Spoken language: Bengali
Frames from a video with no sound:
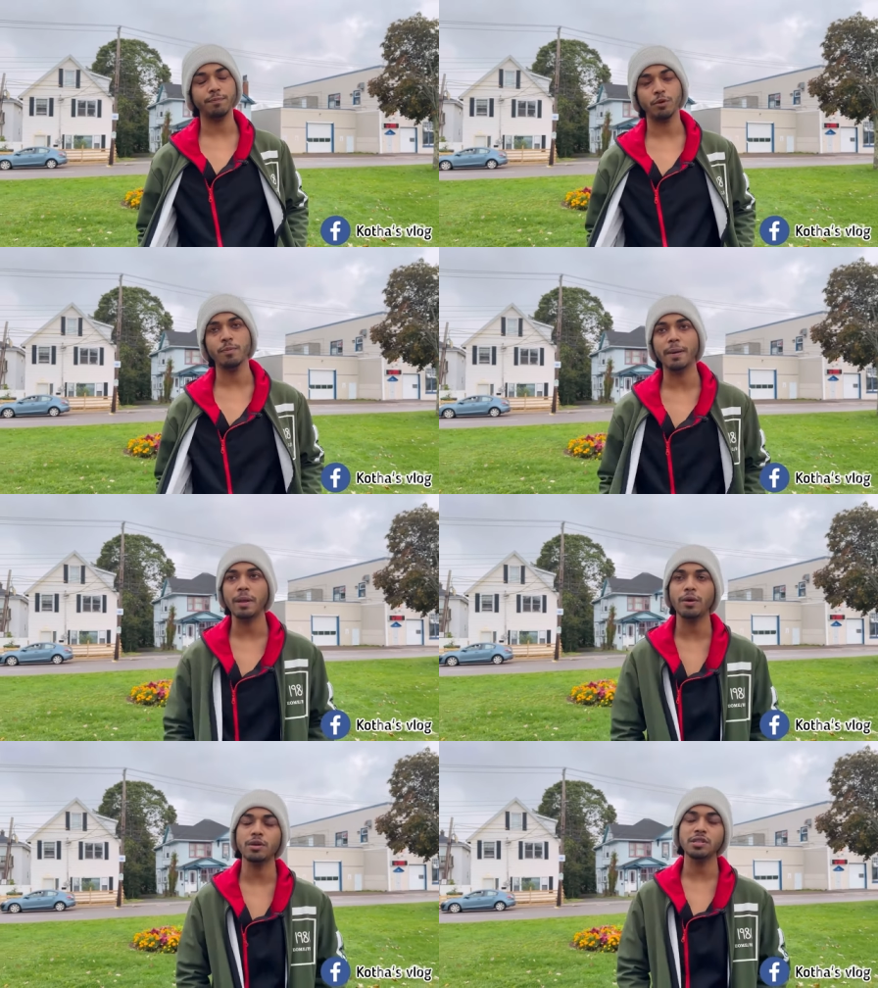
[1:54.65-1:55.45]
প্রথমে
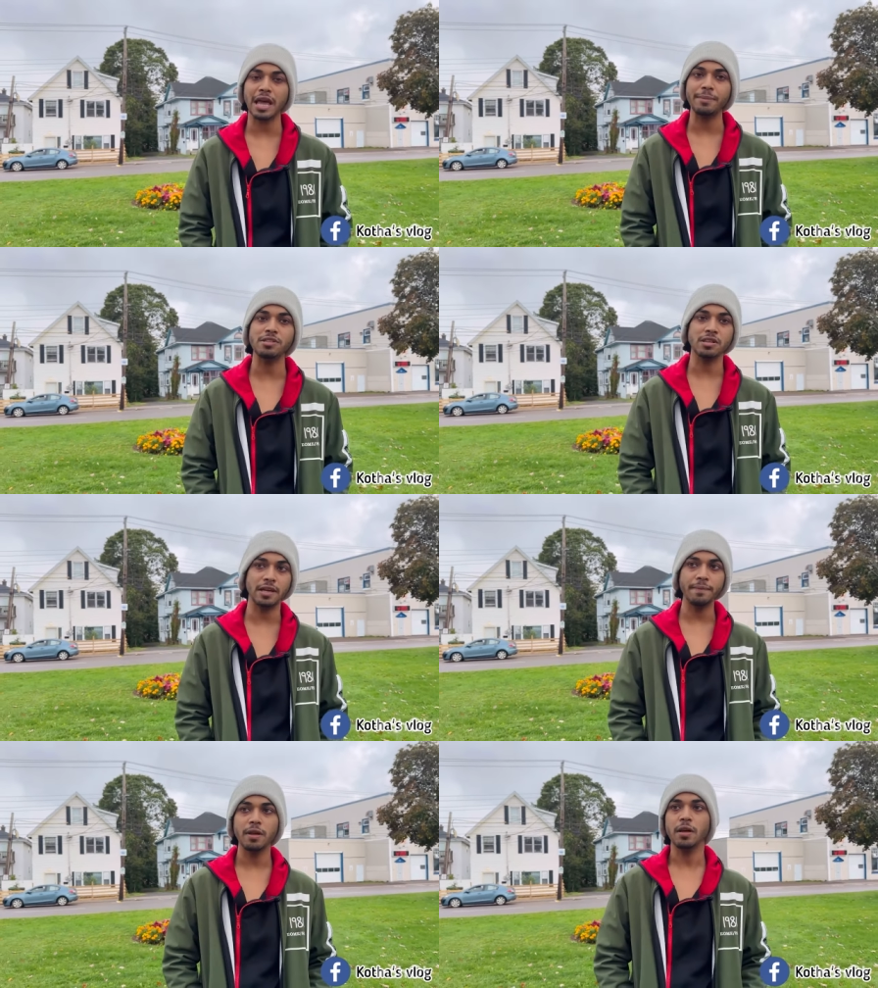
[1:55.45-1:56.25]
অ্যাপ্লাই করেছে কেমিস্ট্রি
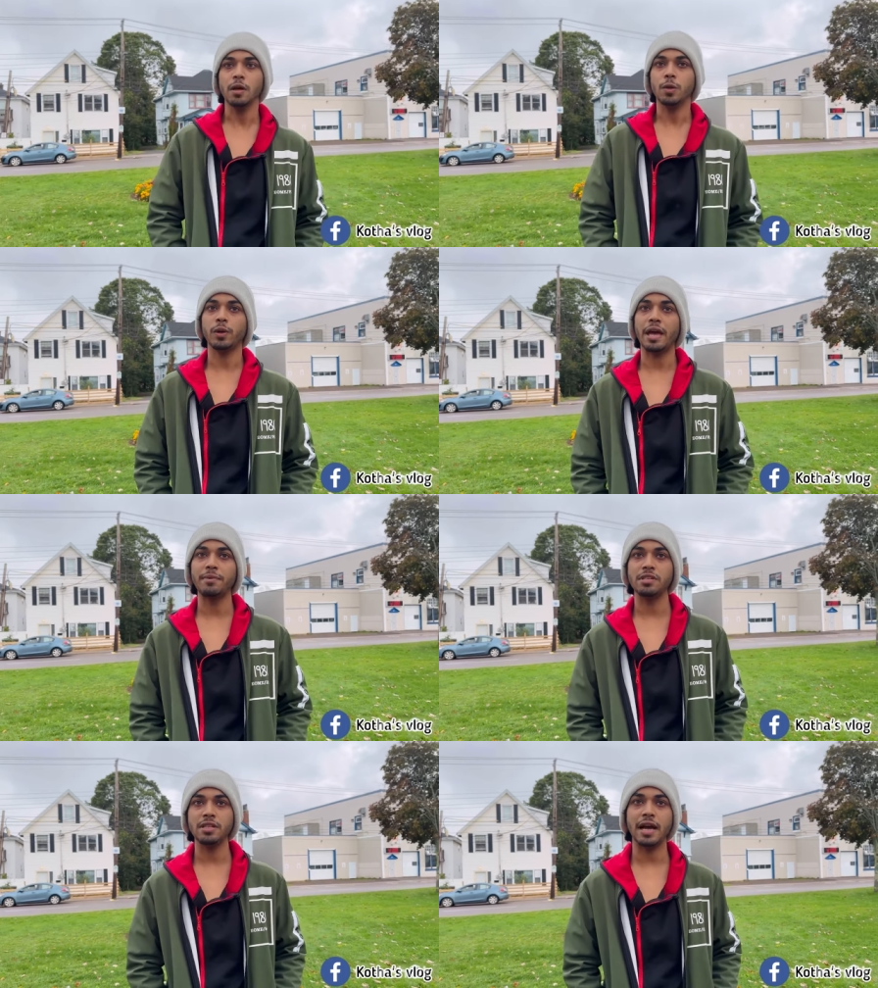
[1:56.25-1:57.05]
নিয়ে তো
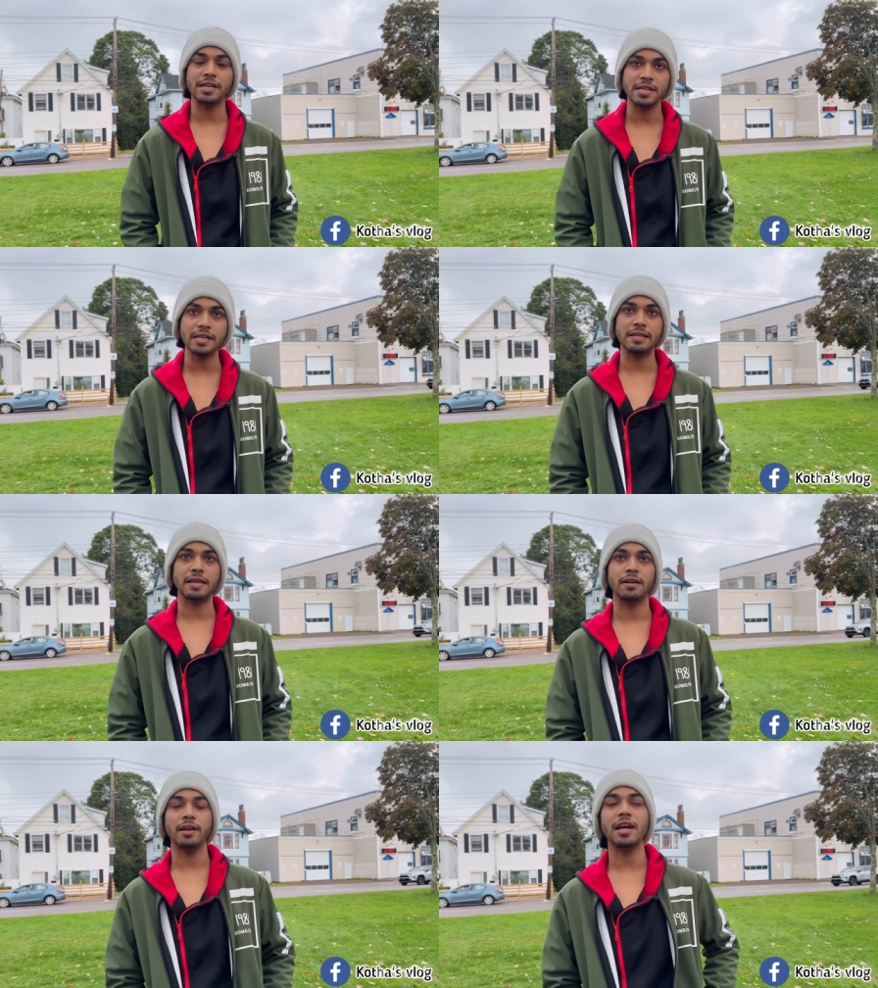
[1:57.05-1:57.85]
কেমিস্ট্রি আসে
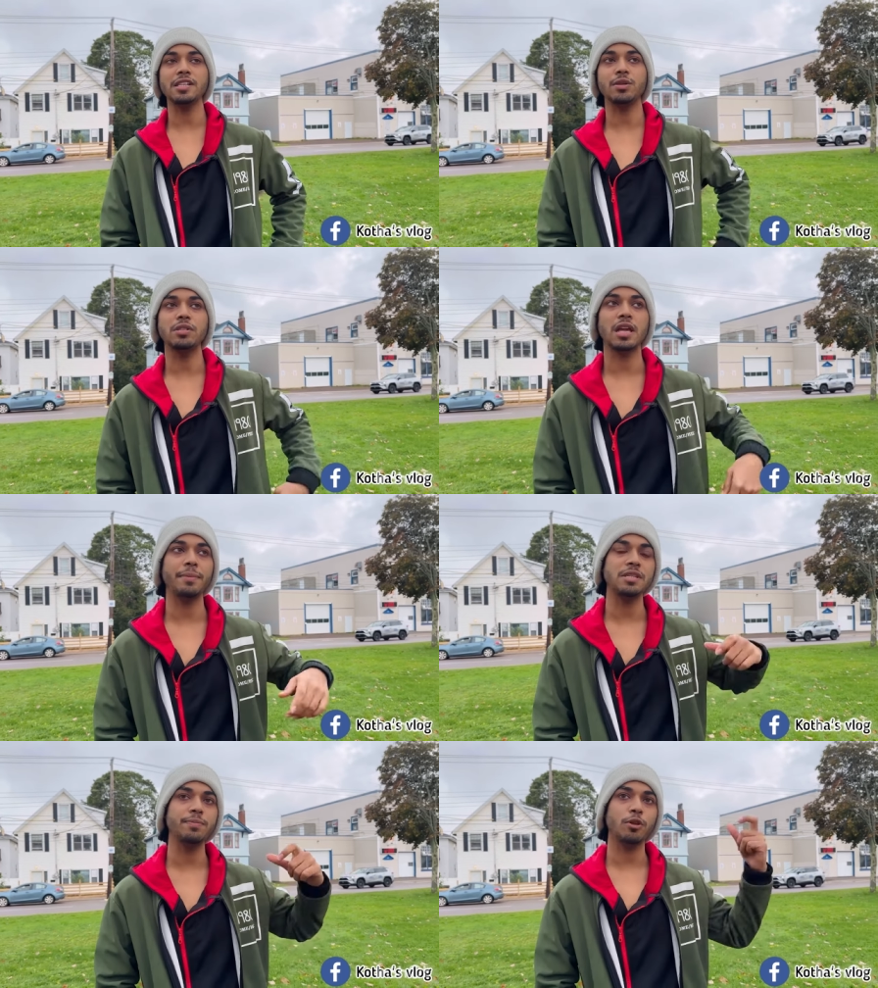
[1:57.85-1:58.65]
দেন এটা আসে হচ্ছে
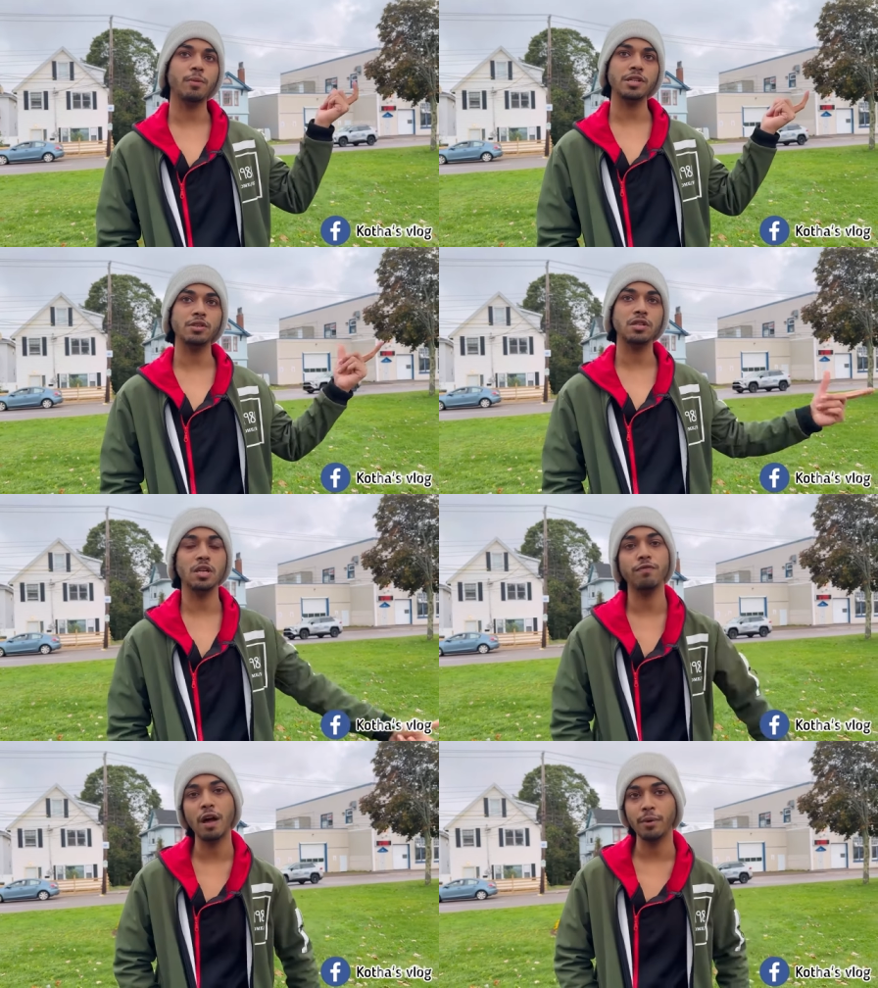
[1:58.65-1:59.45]
কেমিস্ট্রি প্রথম আসে হচ্ছে
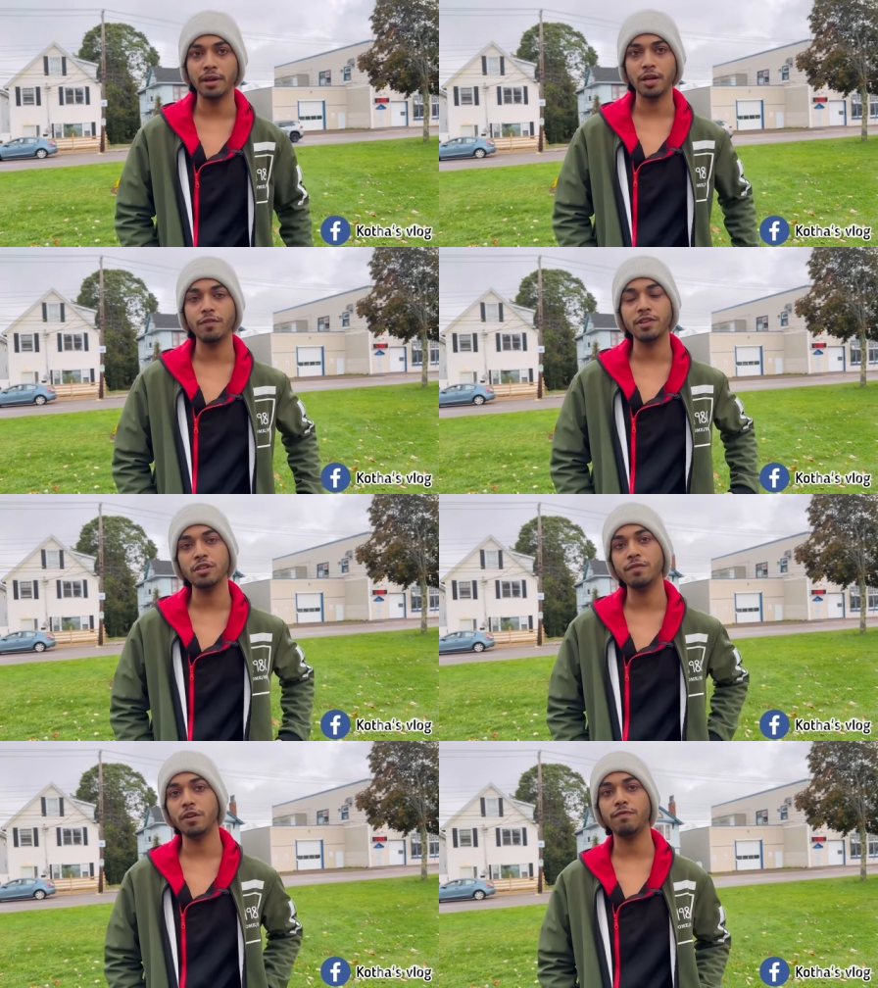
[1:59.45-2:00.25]
নিউ ফাউন্ডল্যান্ড
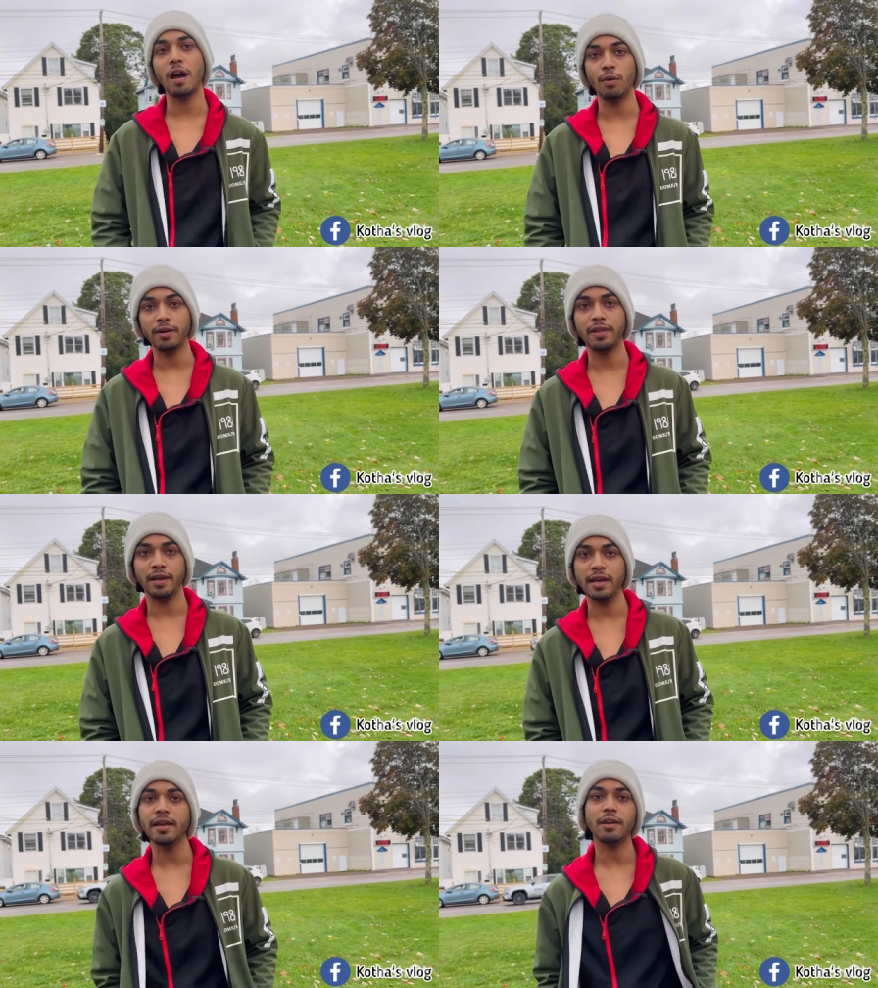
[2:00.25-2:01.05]
ইউনিভার্সিটি অফ নিউ ফাউনল্যান্ড
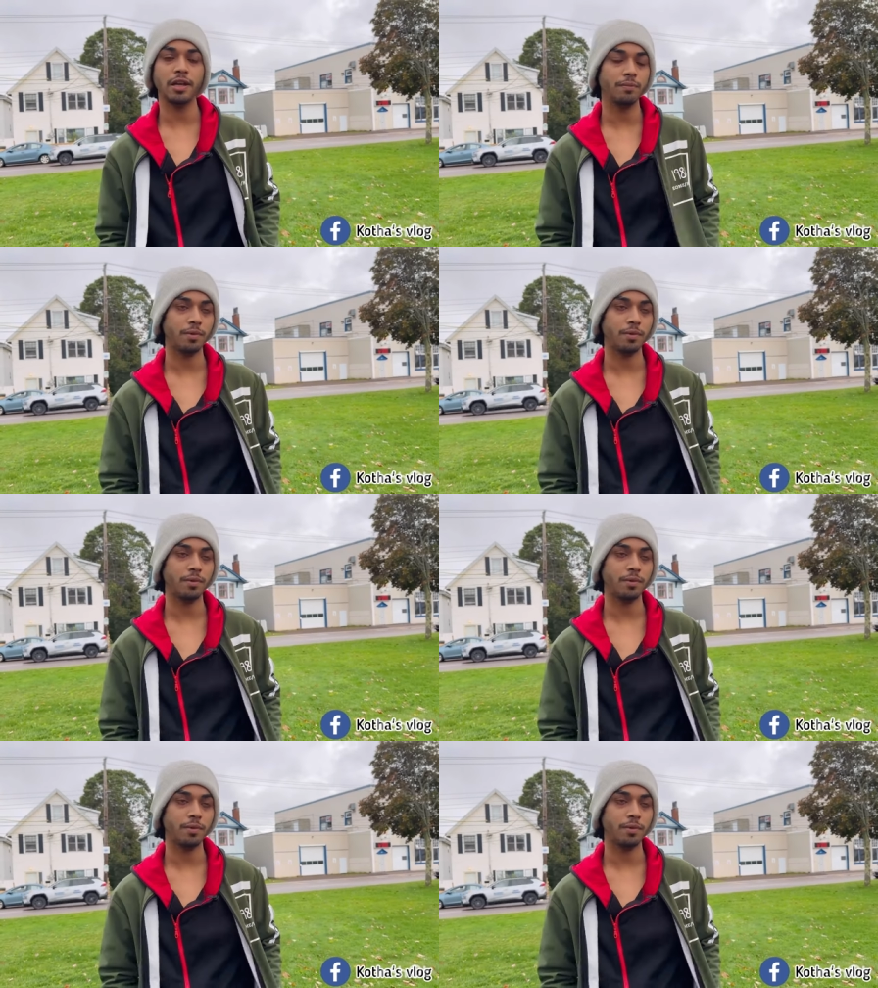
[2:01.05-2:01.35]
থেকে এটা